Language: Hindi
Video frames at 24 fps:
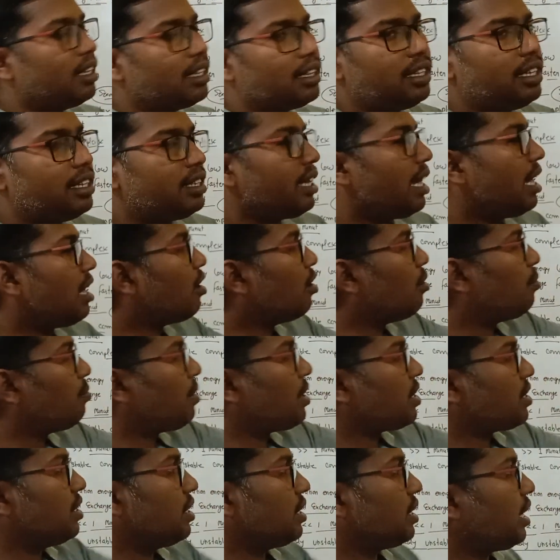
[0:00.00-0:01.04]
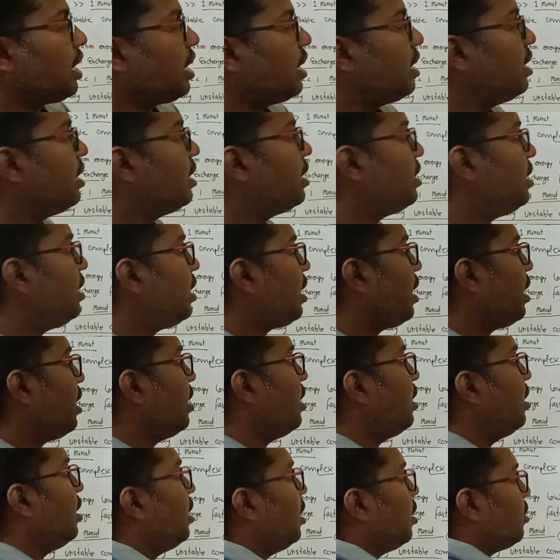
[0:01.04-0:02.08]
देता है कॉम्प्लेक्स देता है ठीक है
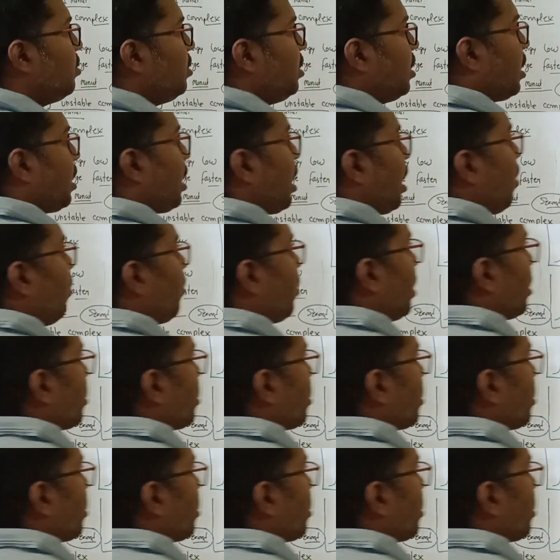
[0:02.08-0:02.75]
तो ये क्या हो